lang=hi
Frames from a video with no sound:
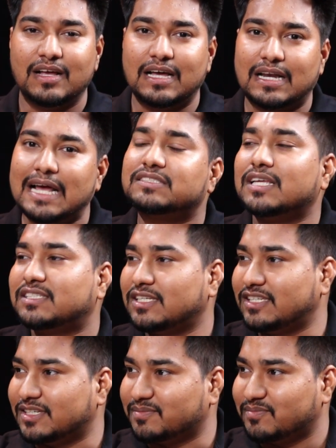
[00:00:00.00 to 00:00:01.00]
रास्ता
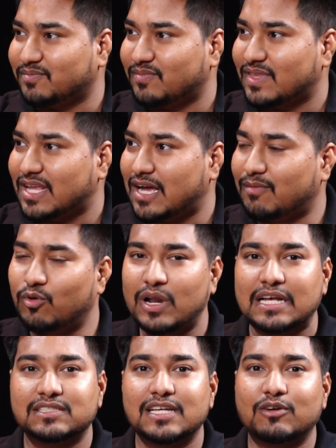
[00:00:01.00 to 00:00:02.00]
चाहिए जी अब वो
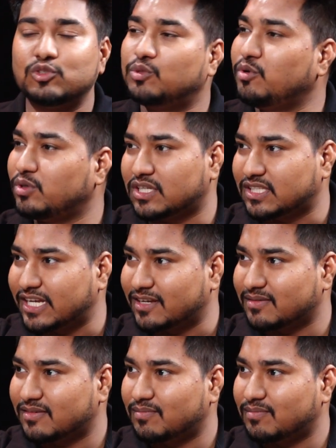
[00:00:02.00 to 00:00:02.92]
रास्ता कुछ भी हो सकता है